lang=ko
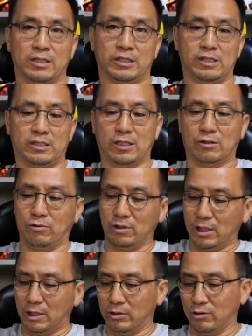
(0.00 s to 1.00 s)
실제로
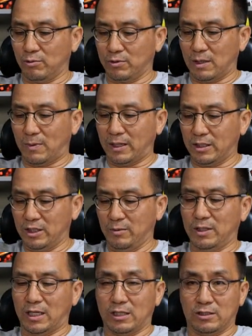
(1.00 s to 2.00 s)
이렇게 있는 것보다 발에
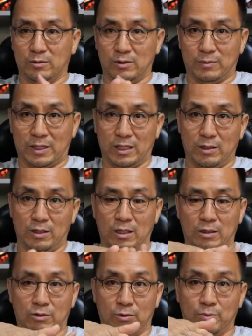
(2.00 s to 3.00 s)
힘이 강해지면 발에
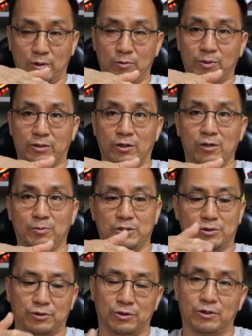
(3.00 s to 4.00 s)
이게 더 넓어,
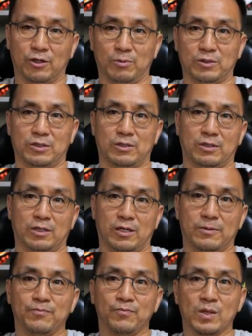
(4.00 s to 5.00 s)
넓어지죠.
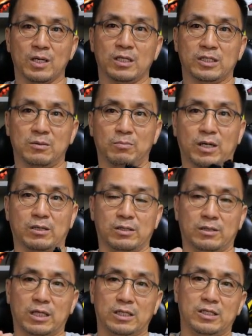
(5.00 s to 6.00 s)
넓어지는데
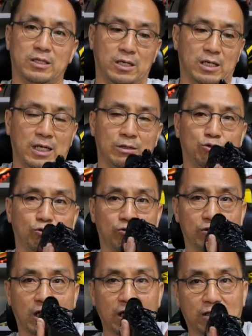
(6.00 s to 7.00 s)
신발은 대신에
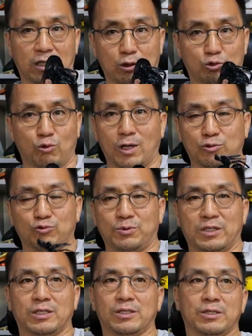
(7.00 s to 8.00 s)
안쪽을 타이트하게
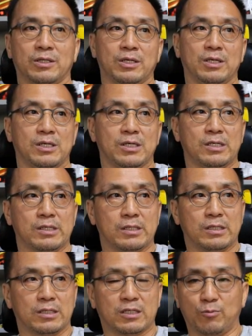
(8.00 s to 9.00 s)
조아주면
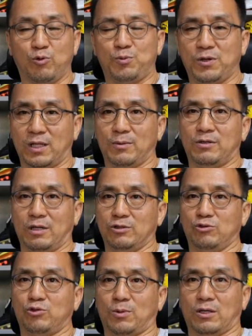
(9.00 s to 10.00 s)
어, 그 불편함이
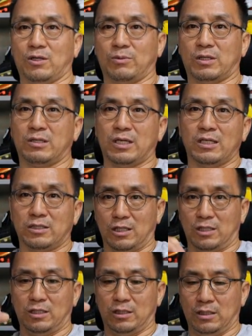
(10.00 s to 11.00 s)
더해질 수밖에 없는데 그게
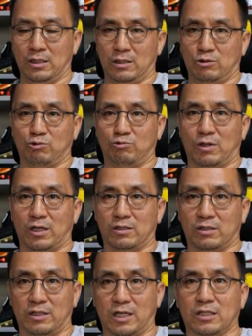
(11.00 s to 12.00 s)
이제 예,
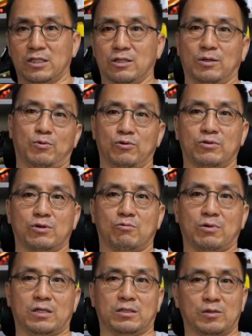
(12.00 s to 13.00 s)
축구화를 그냥 신어보는
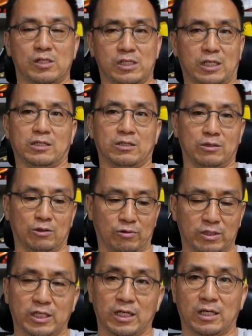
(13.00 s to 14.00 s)
것과 그다음 실제 체 하는
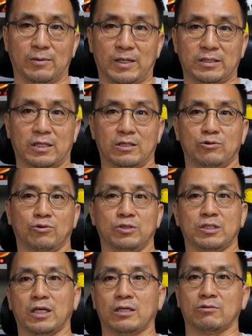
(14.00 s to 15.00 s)
경우에 차이가 발생하는
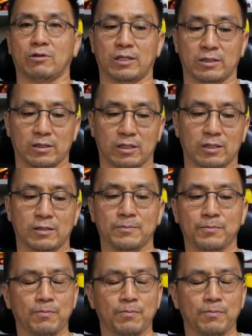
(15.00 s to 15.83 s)
요인이 되기도 하는데